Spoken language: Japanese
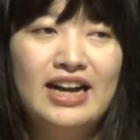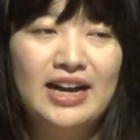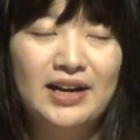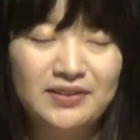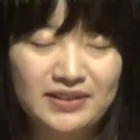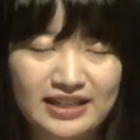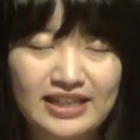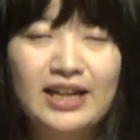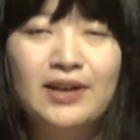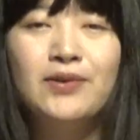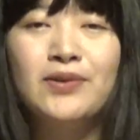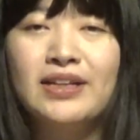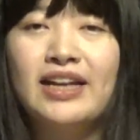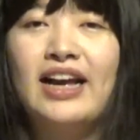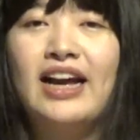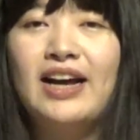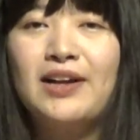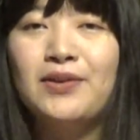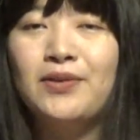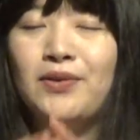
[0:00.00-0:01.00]
あのね結構
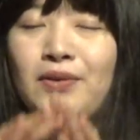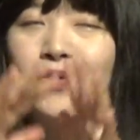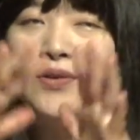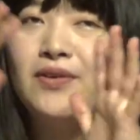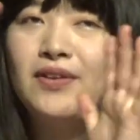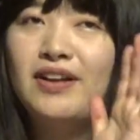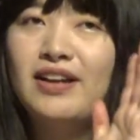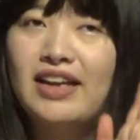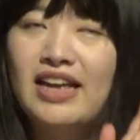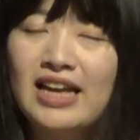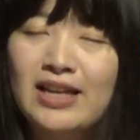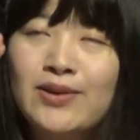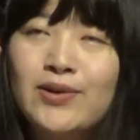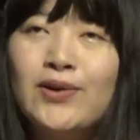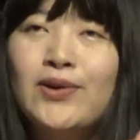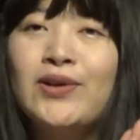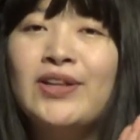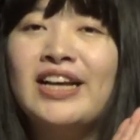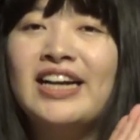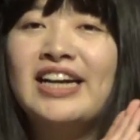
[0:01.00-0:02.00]
ねあの
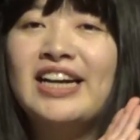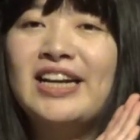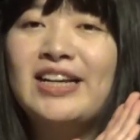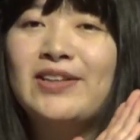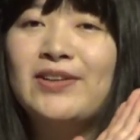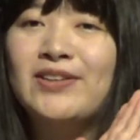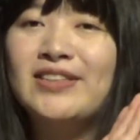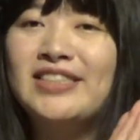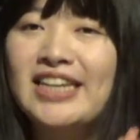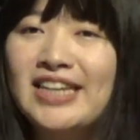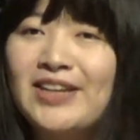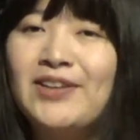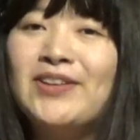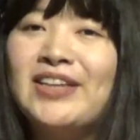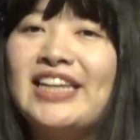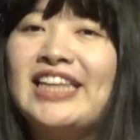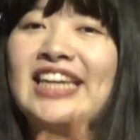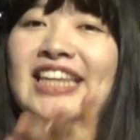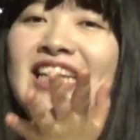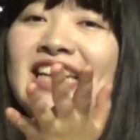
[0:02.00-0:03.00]
エンドロール流れると席を
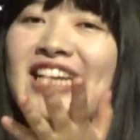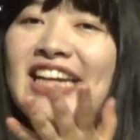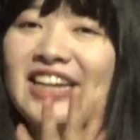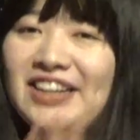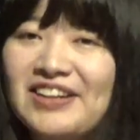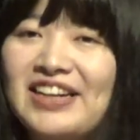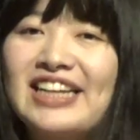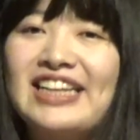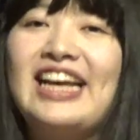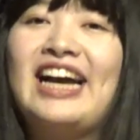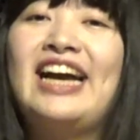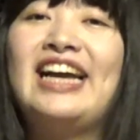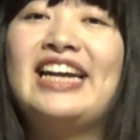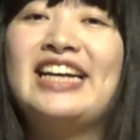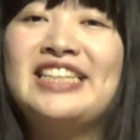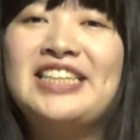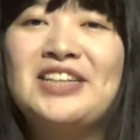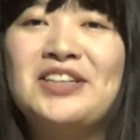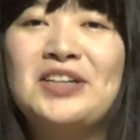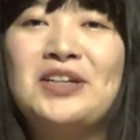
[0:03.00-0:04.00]
ね立たれる方い
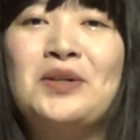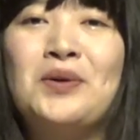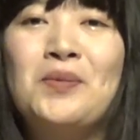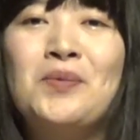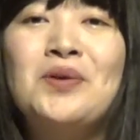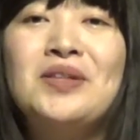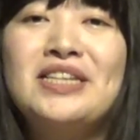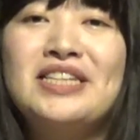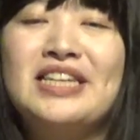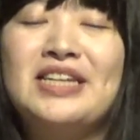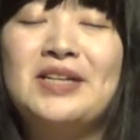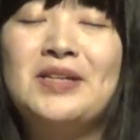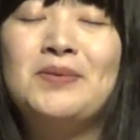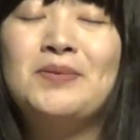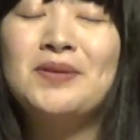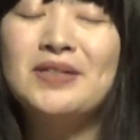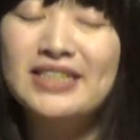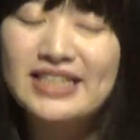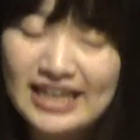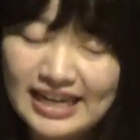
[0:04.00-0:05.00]
らっしゃるかと思うんですけれ
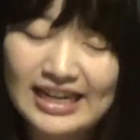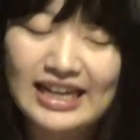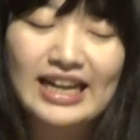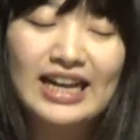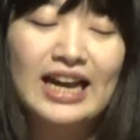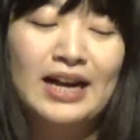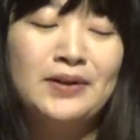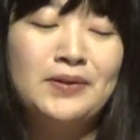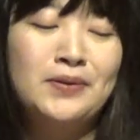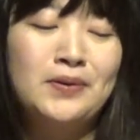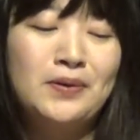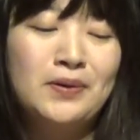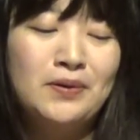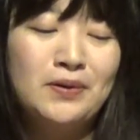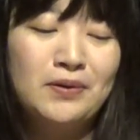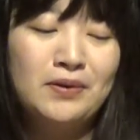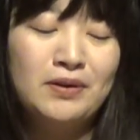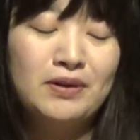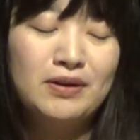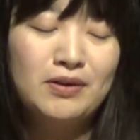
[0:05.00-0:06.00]
どもぜひあ
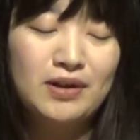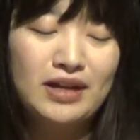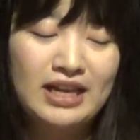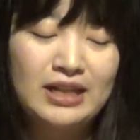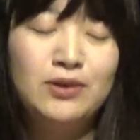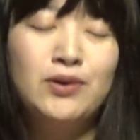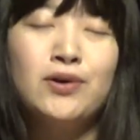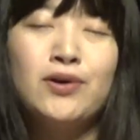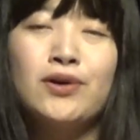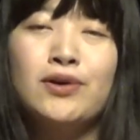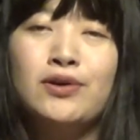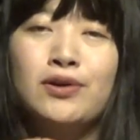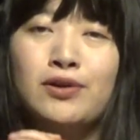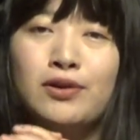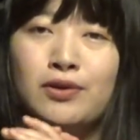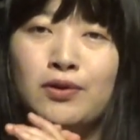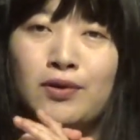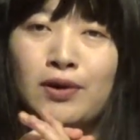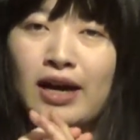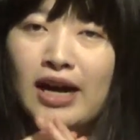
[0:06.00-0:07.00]
の
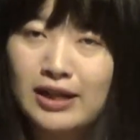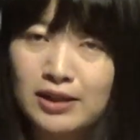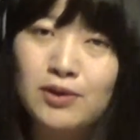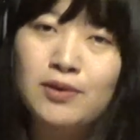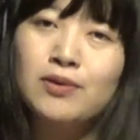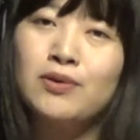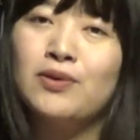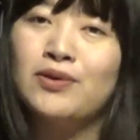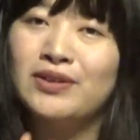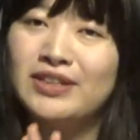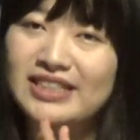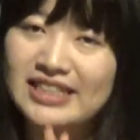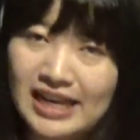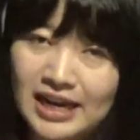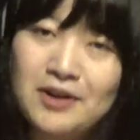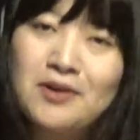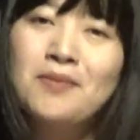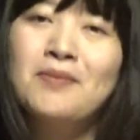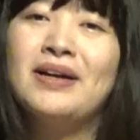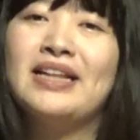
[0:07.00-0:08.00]
エンドロールの後の
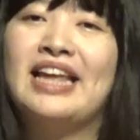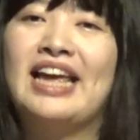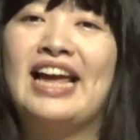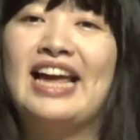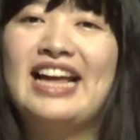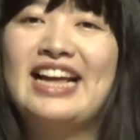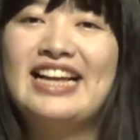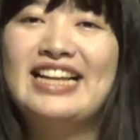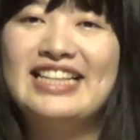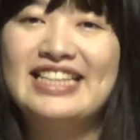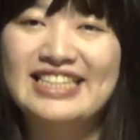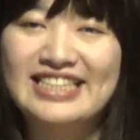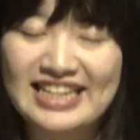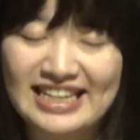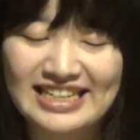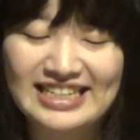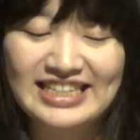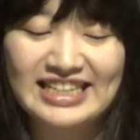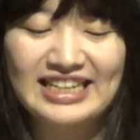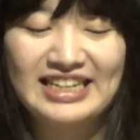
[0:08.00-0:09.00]
最後まで
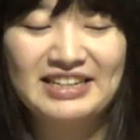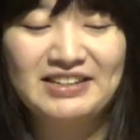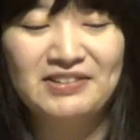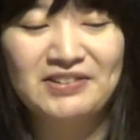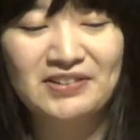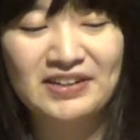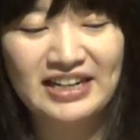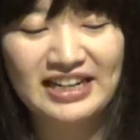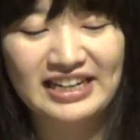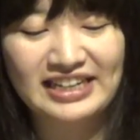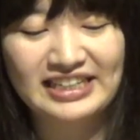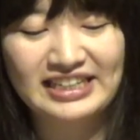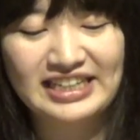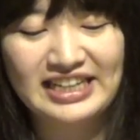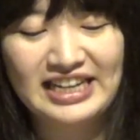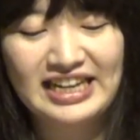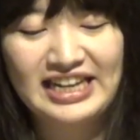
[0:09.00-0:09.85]
ぜひぜひご覧